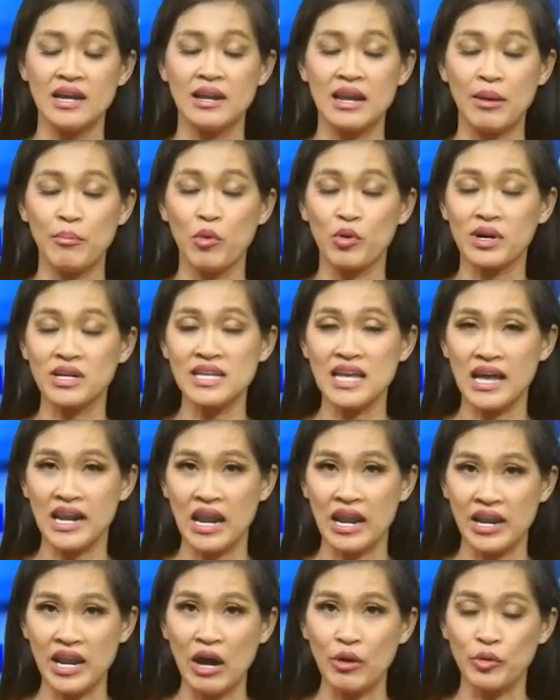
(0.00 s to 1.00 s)
là một cái nhà
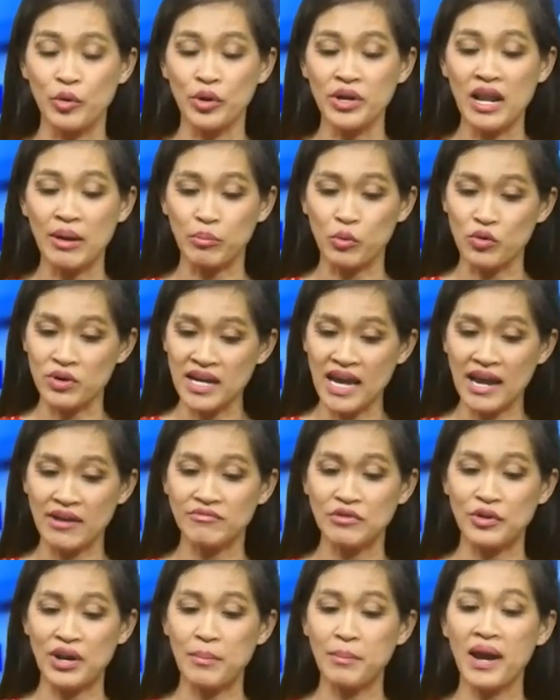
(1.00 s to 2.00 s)
lãnh đạo đối lập của Nga
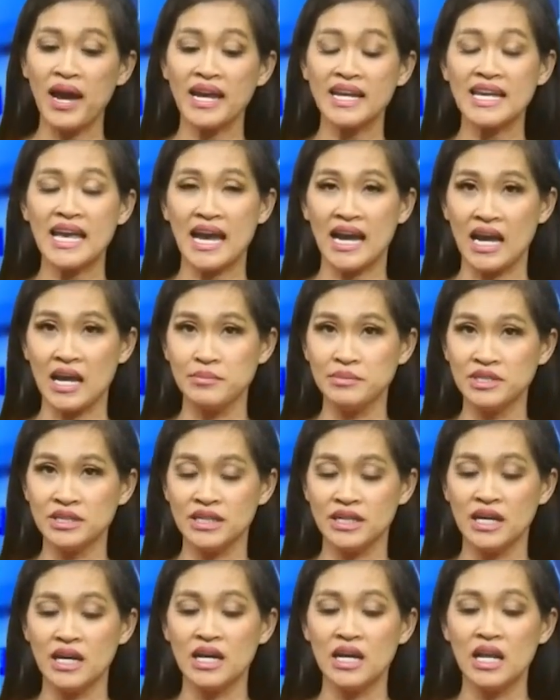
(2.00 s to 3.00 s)
vào năm 2020,